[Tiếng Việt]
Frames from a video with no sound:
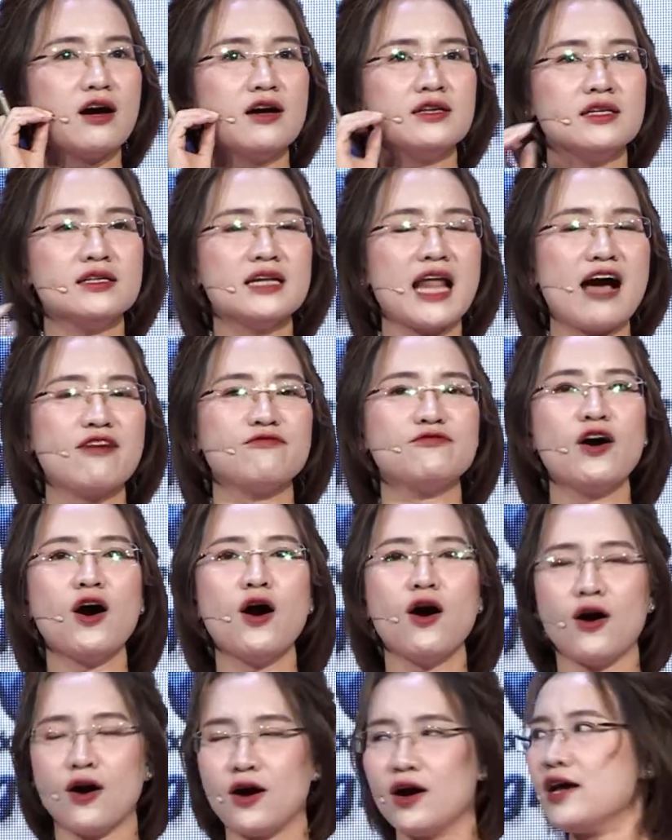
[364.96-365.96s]
dữ lắm
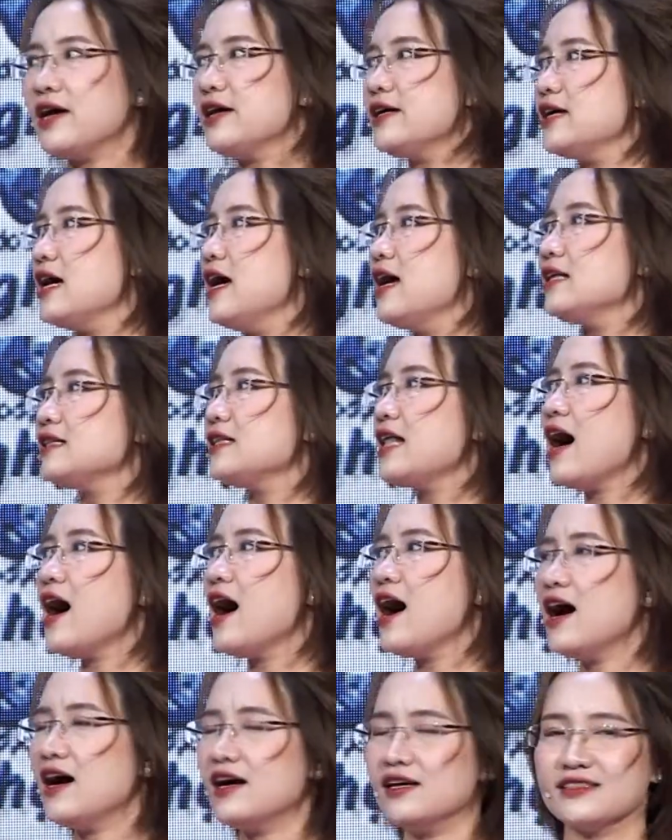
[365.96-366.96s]
rồi
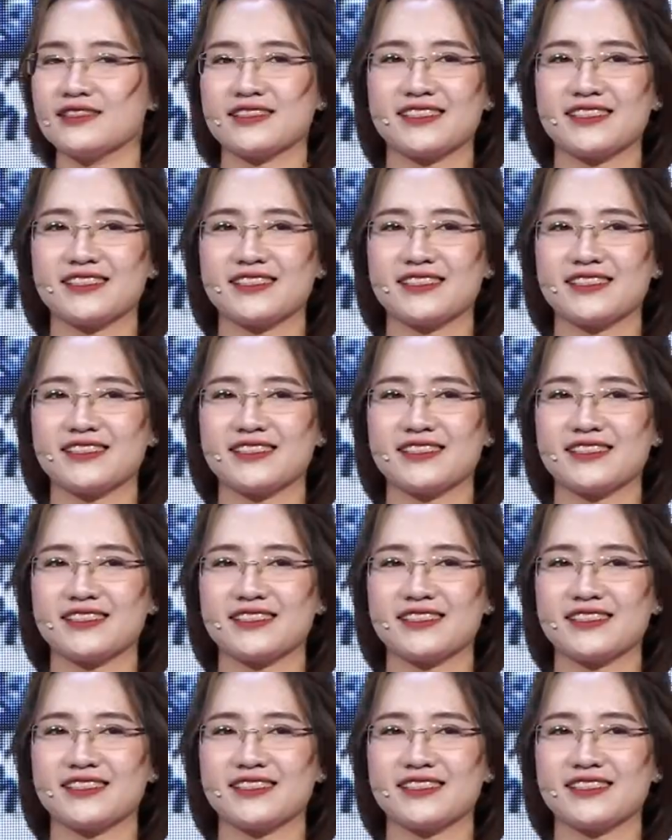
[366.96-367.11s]
Lo